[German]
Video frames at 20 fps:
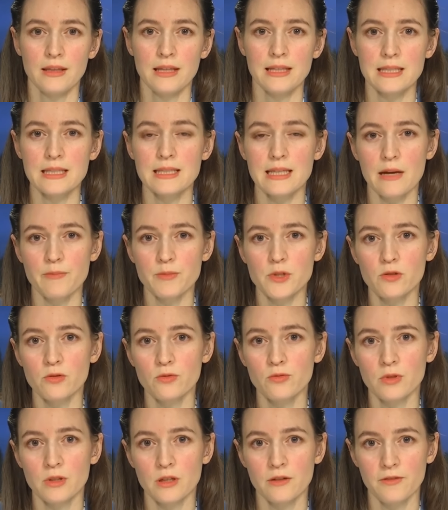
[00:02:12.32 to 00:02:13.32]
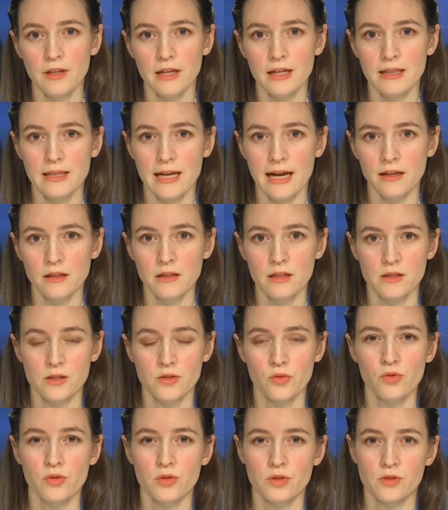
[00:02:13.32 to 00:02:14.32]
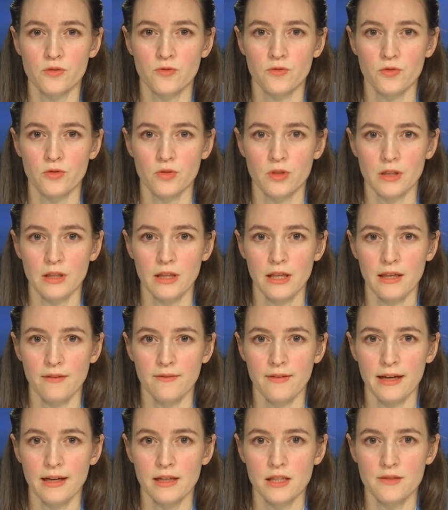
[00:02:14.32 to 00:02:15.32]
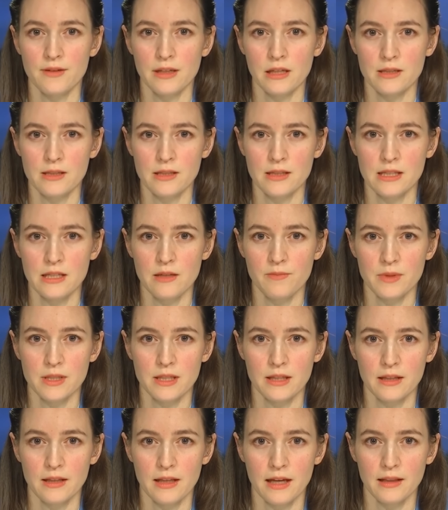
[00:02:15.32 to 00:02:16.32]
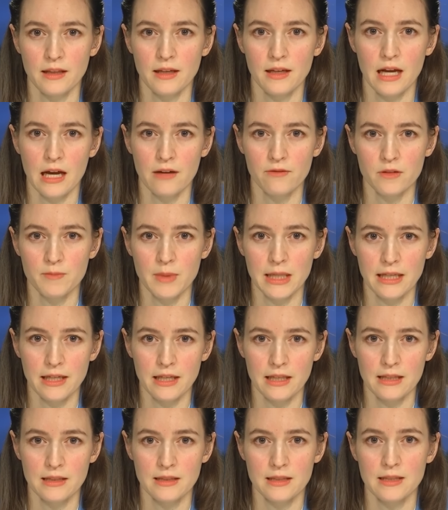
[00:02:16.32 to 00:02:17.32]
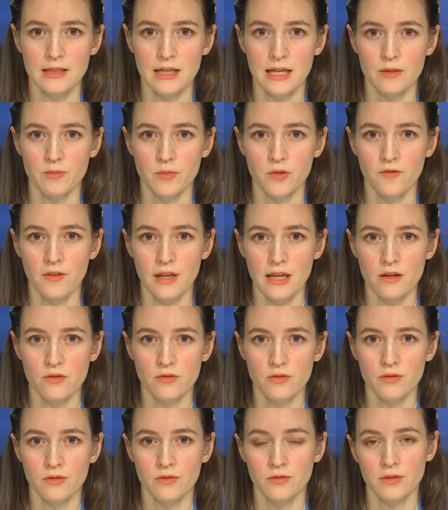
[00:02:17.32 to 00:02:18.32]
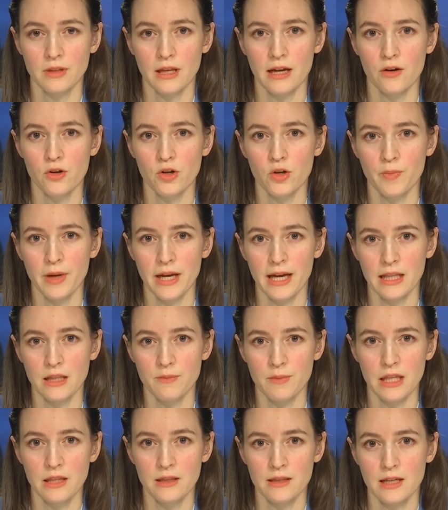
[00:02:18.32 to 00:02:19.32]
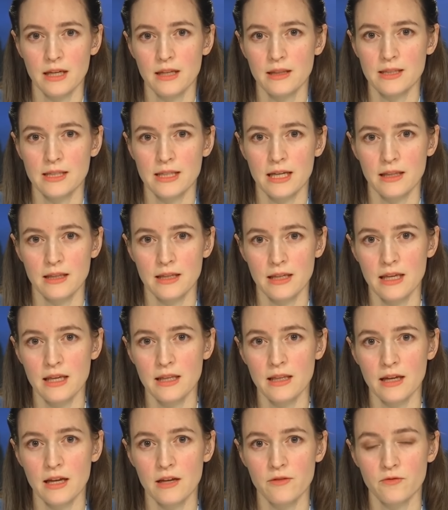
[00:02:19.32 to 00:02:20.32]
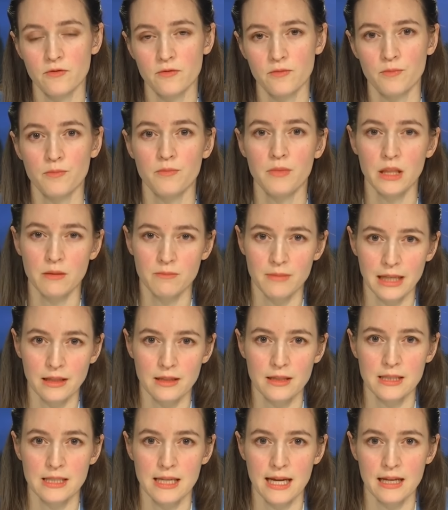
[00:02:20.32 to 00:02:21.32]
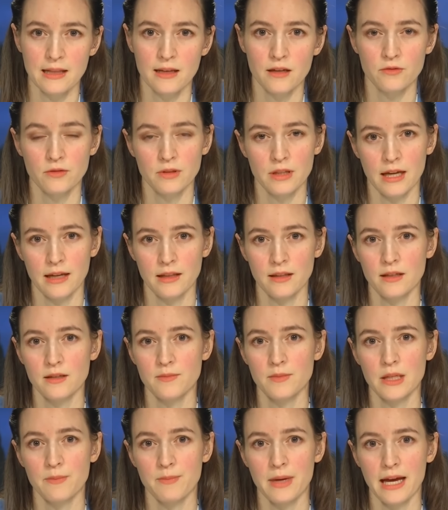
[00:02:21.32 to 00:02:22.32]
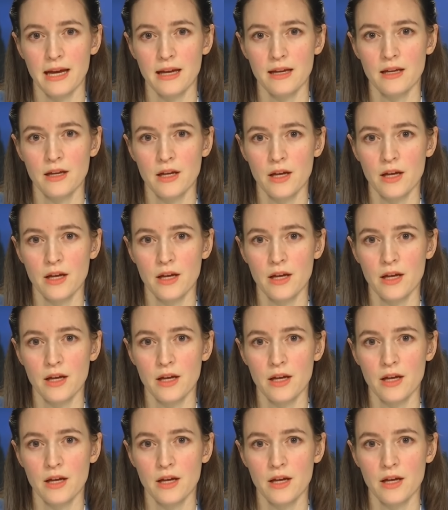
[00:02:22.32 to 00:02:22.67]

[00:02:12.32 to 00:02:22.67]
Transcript: Das ist absolut auf ihre Taktik zurückzuführen. Ich war 2017 undercover bei der Identitären Bewegung und auch bei einem internen Strategietreffen mit Martin Sellner unter anderem dabei.